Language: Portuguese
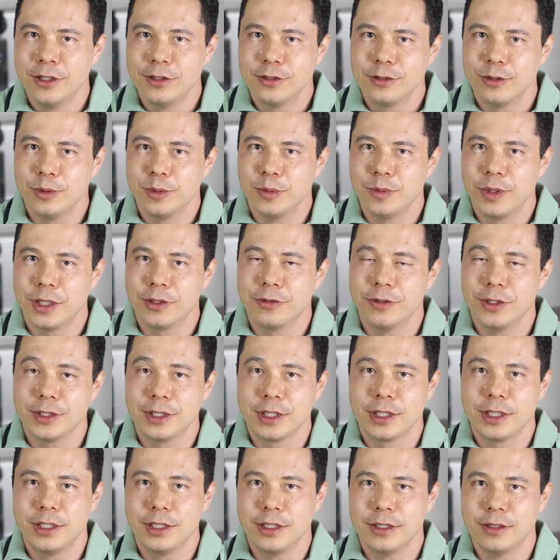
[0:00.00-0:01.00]
sobre uma
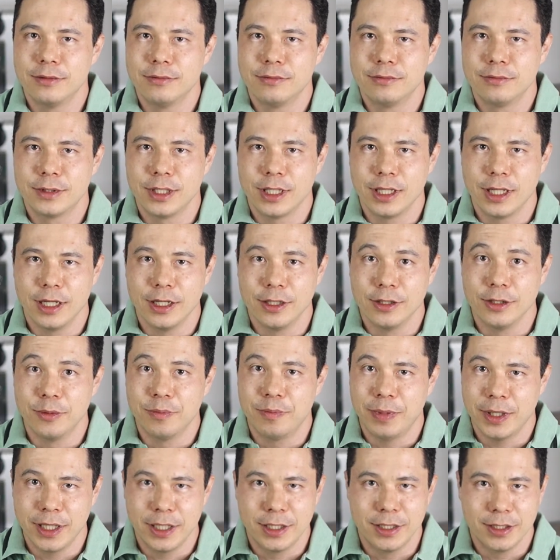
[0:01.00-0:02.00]
coisa que, sei lá, eu
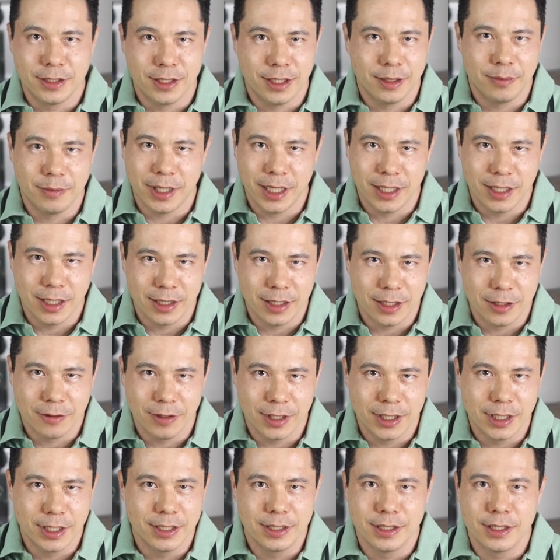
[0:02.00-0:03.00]
não parei de trabalhar na
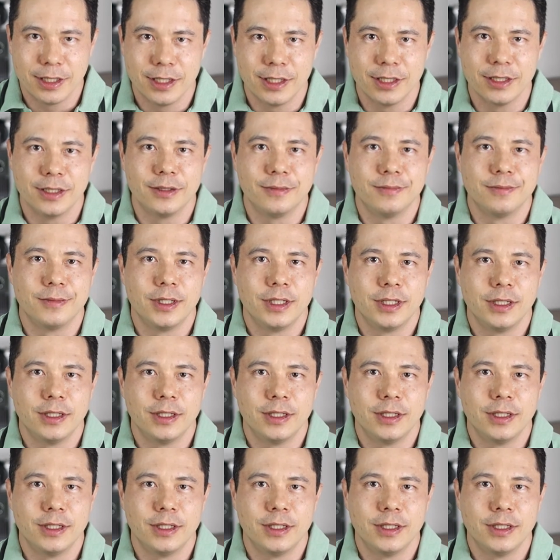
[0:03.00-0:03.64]
quarentena